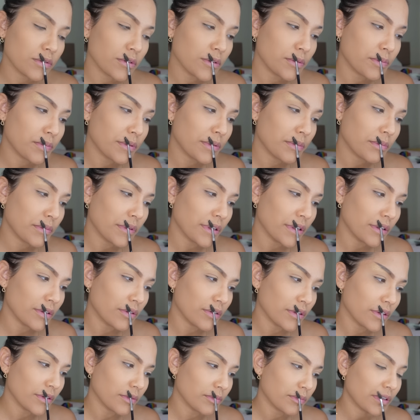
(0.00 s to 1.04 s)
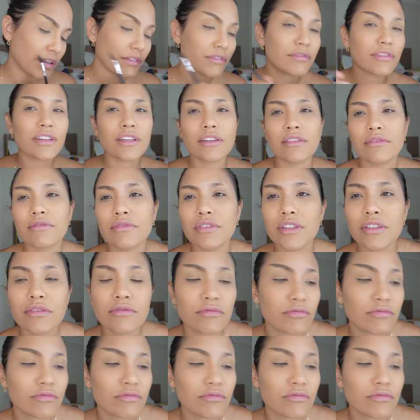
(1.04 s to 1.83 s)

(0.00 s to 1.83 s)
um olho primeiro, hein? Pra ver. ver.